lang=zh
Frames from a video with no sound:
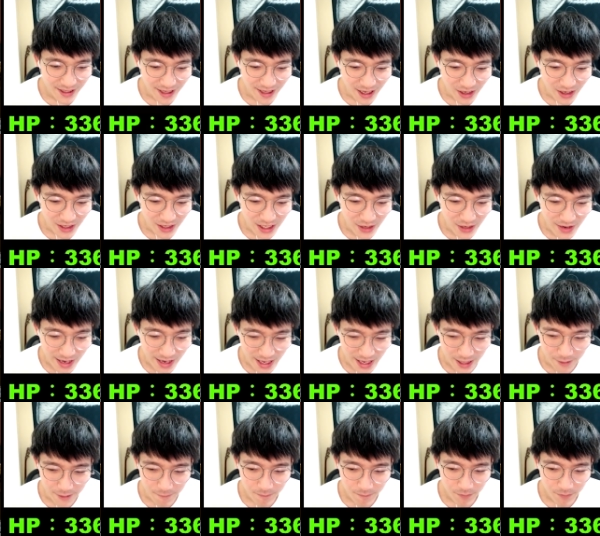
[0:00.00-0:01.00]
好了，各
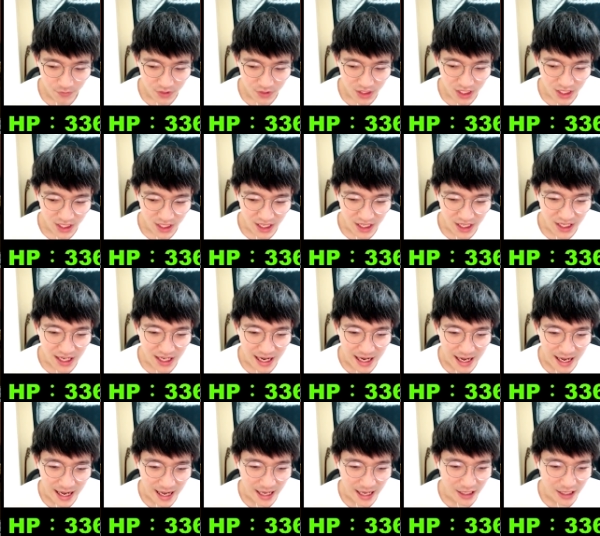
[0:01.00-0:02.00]
位，今天的
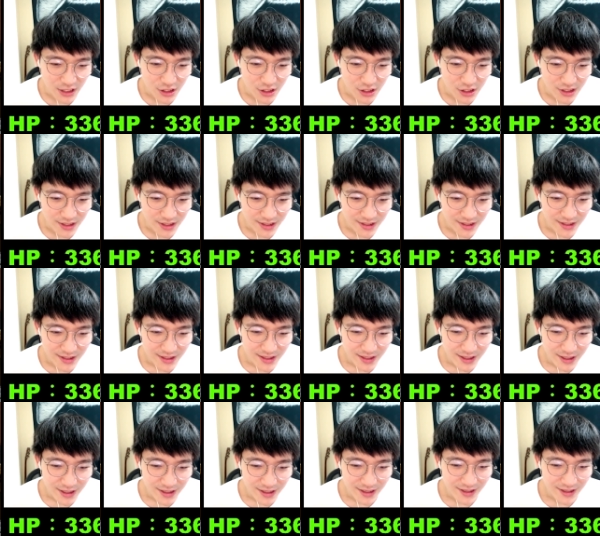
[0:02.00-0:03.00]
他
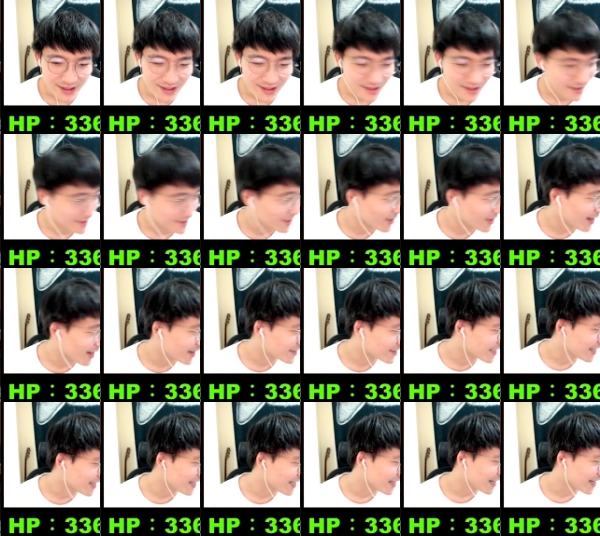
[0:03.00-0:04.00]
就到
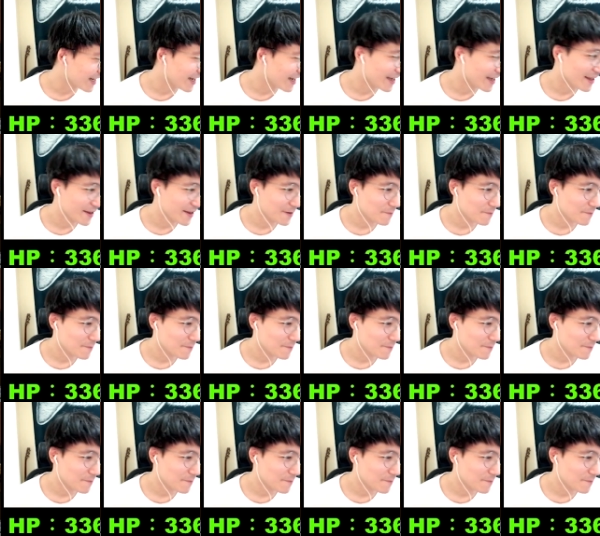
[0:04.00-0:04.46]
这里了。